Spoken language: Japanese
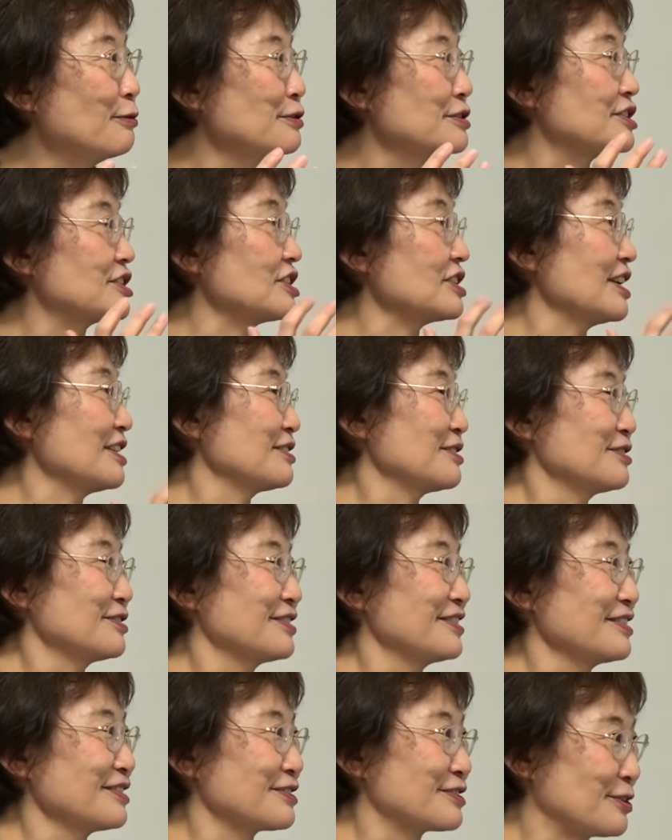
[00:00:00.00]
でこっちの
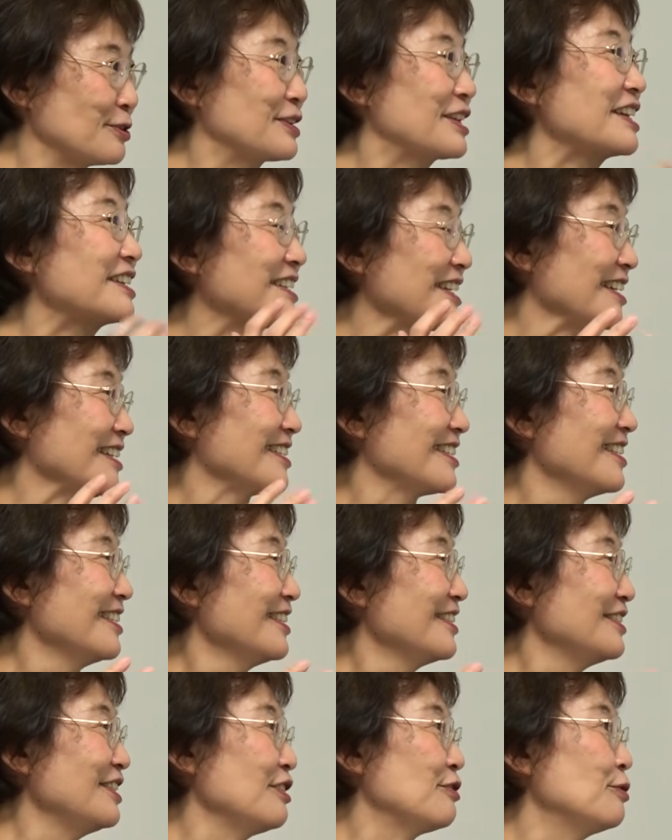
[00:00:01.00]

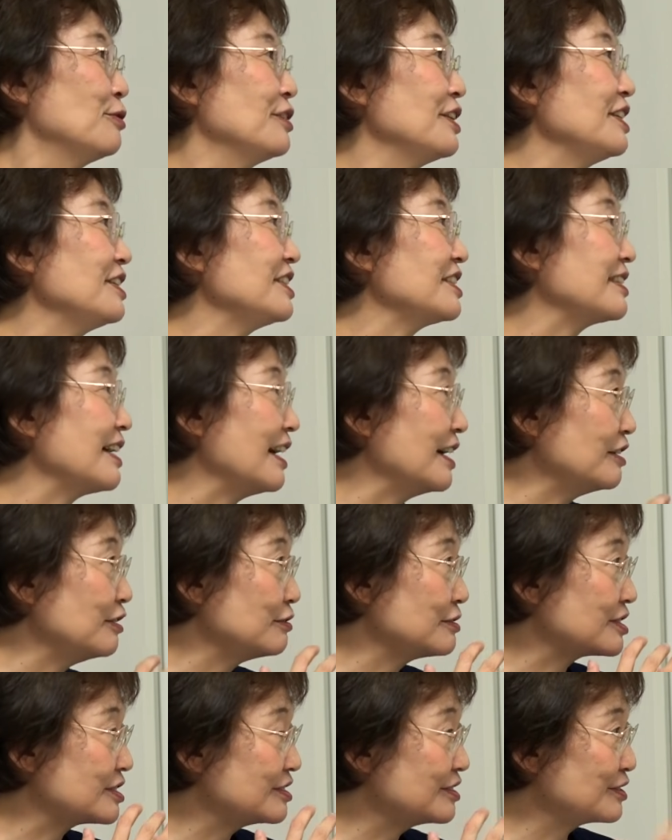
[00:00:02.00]
ここれに対
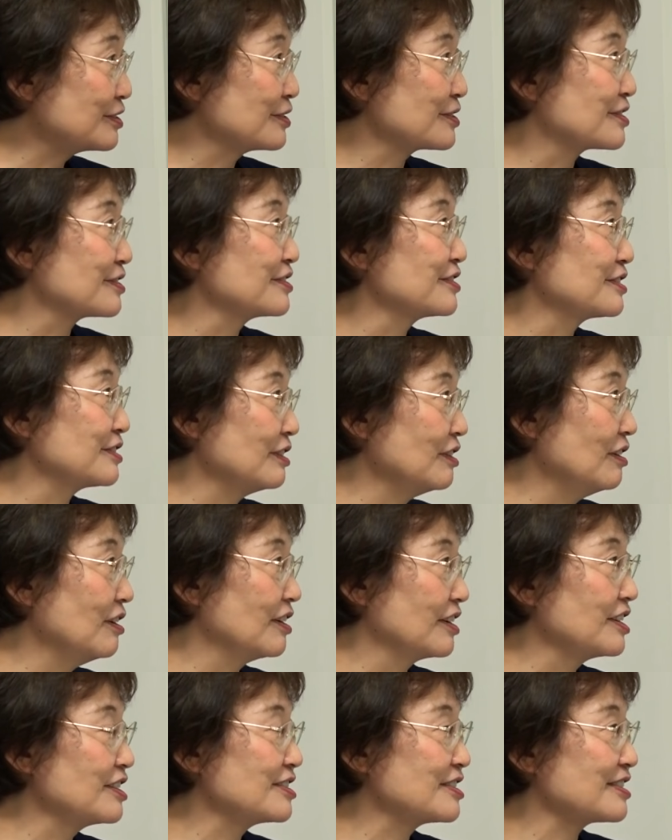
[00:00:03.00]
応するとする
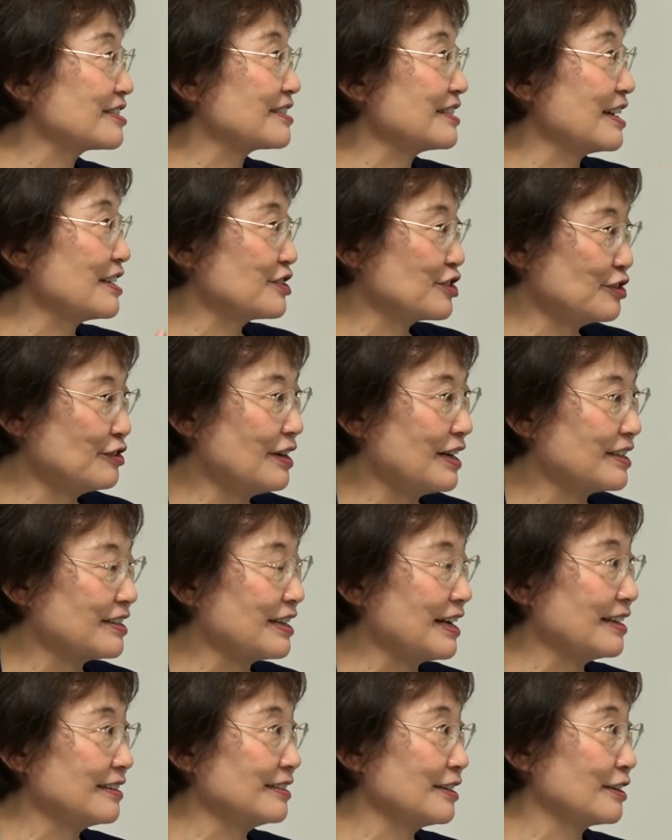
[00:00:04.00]
とイージス・アショア
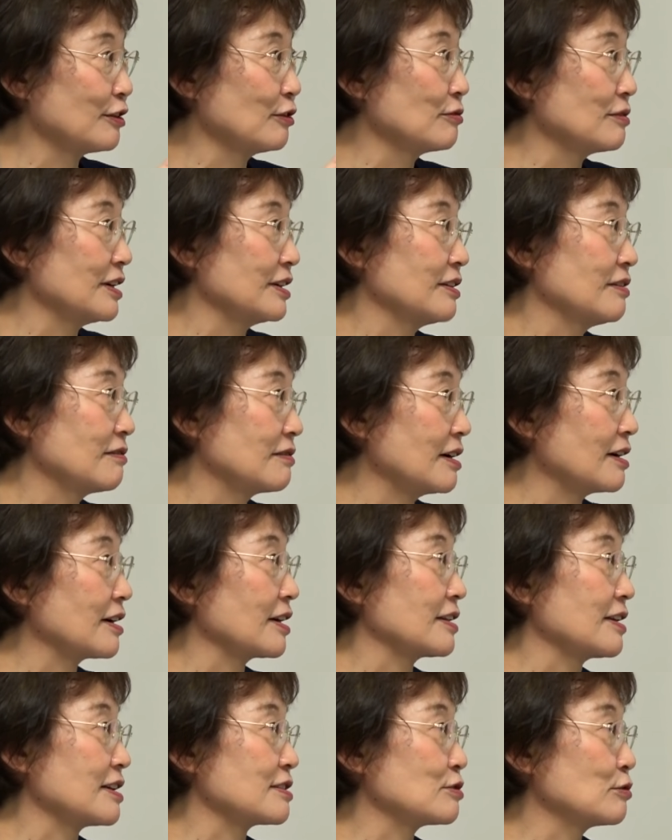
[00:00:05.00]
にあんだけお金をか
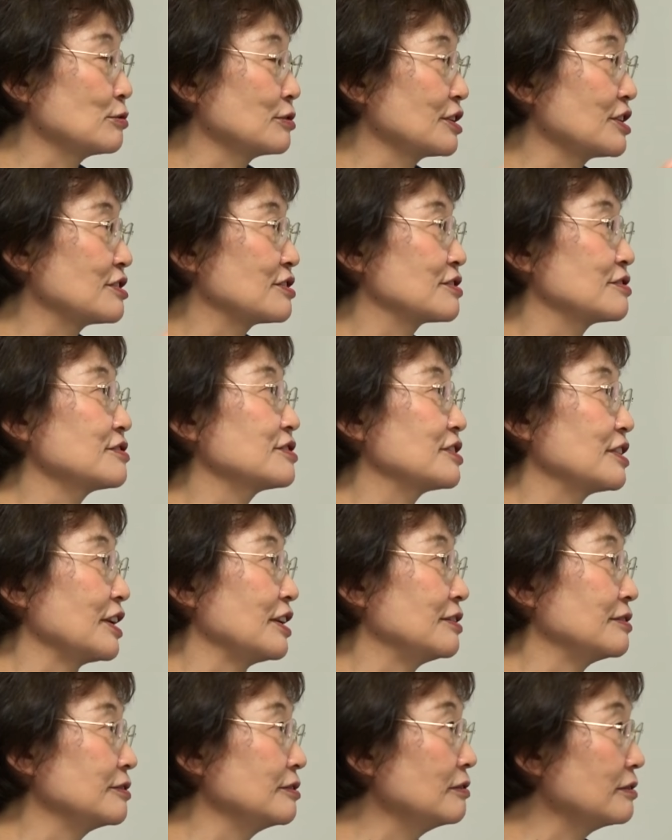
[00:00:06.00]
けてあそこに作って
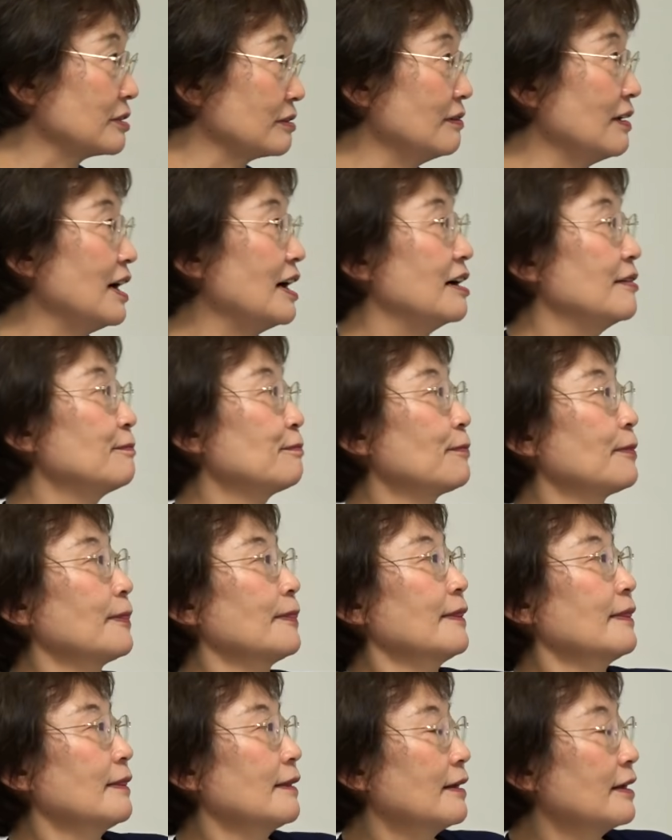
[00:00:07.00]
いるよりは
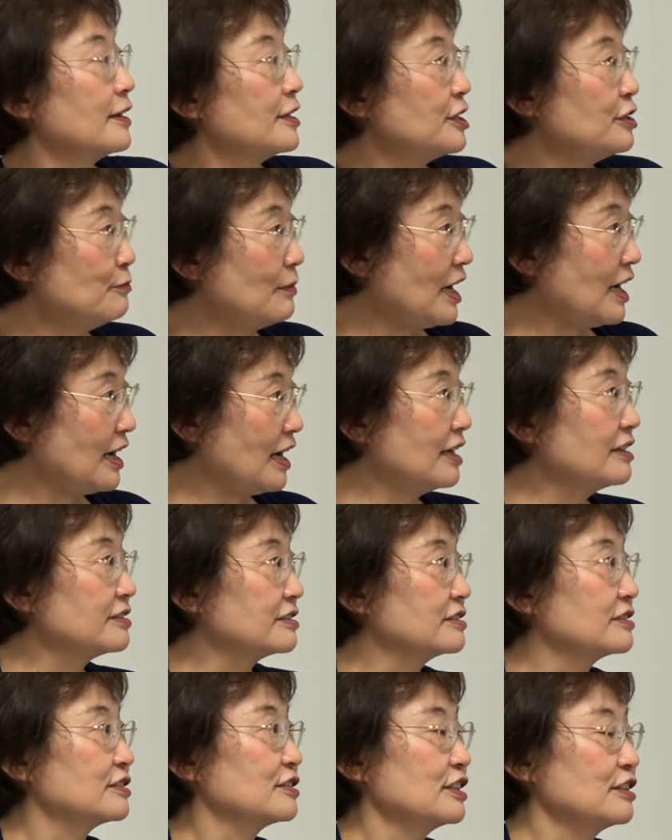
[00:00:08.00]
今あ
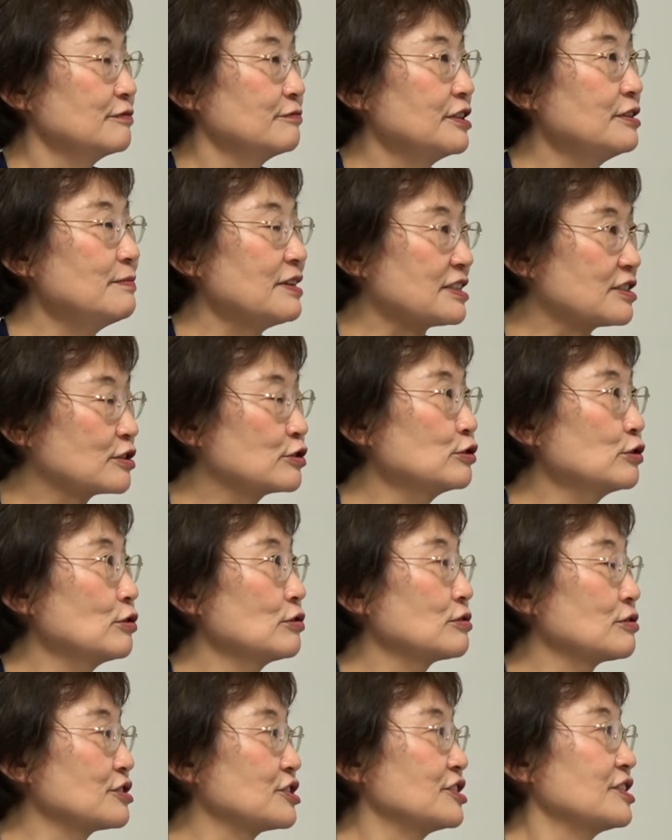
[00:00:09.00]
る今作ろ
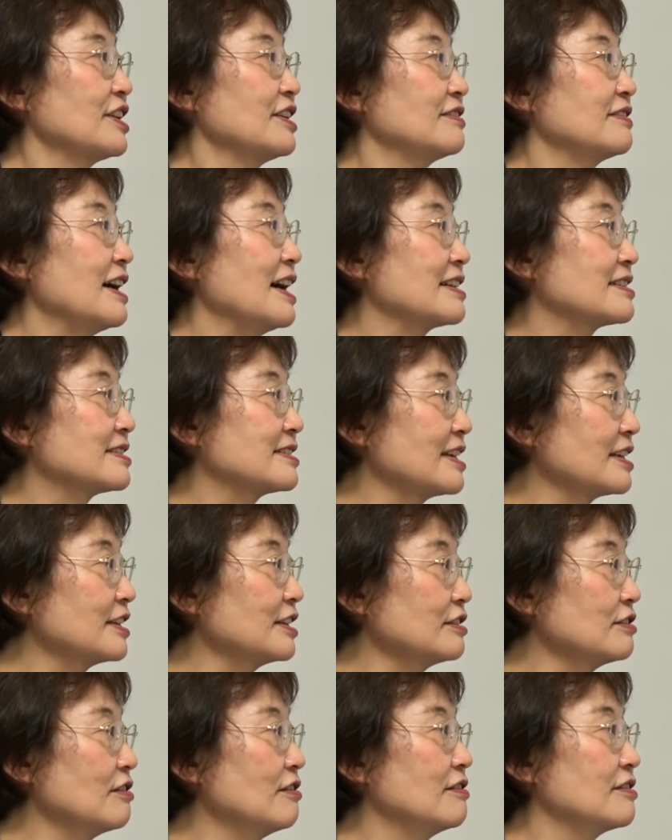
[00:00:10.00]
うとしている8
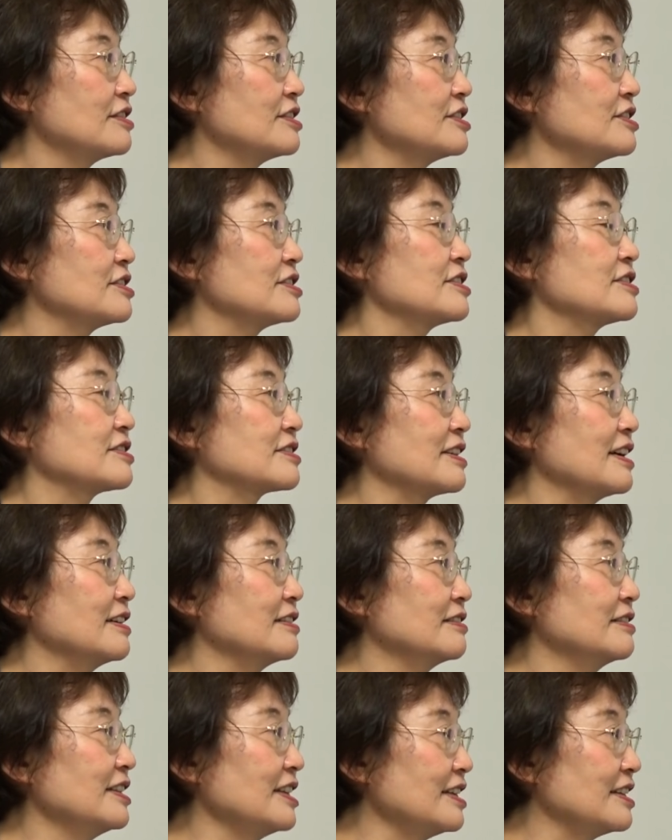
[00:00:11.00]
隻のイージス
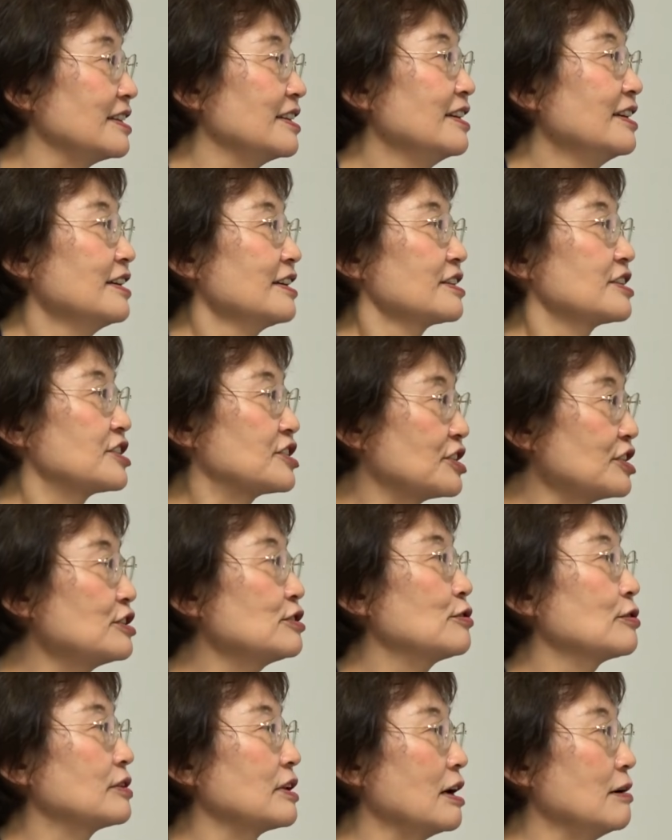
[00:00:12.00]
艦にきち
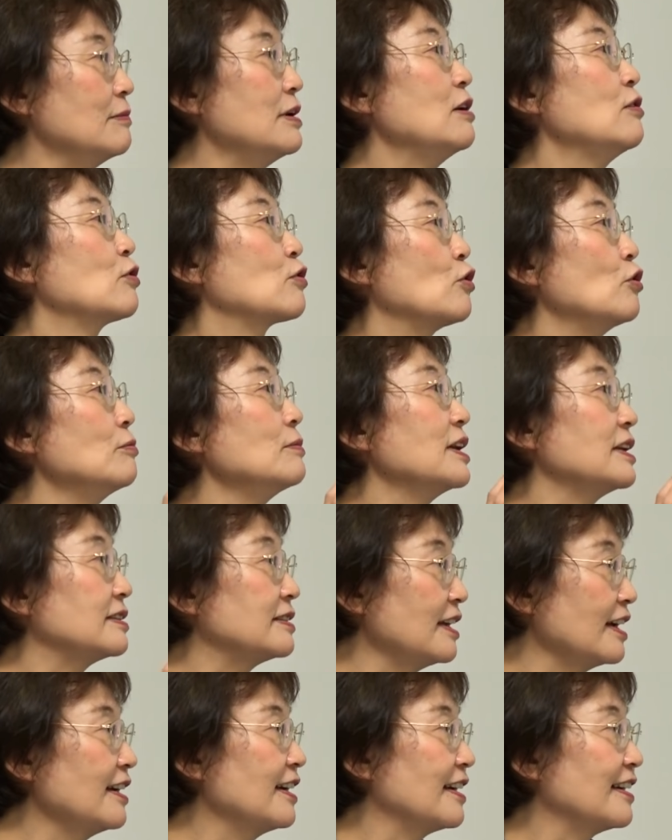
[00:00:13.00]
んと弾を込め
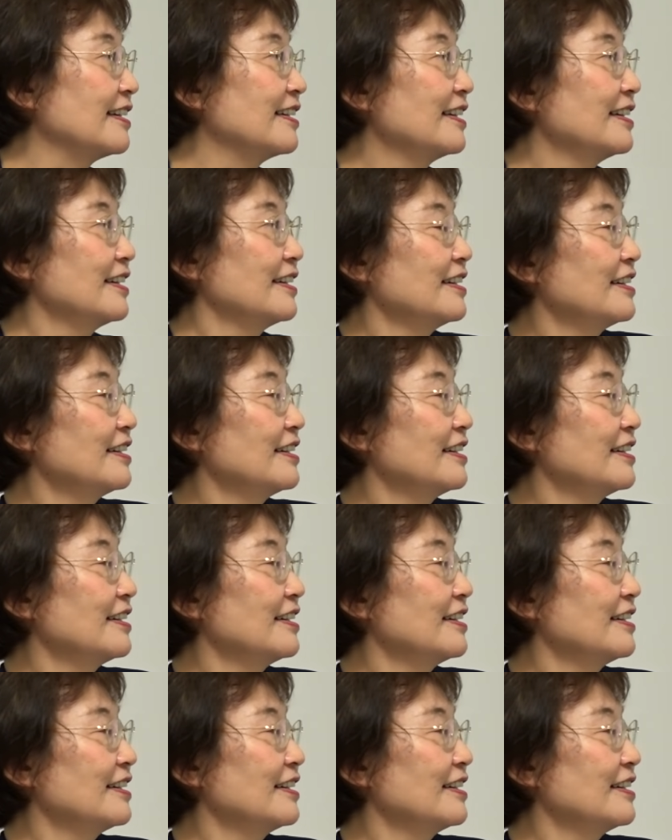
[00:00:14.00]
て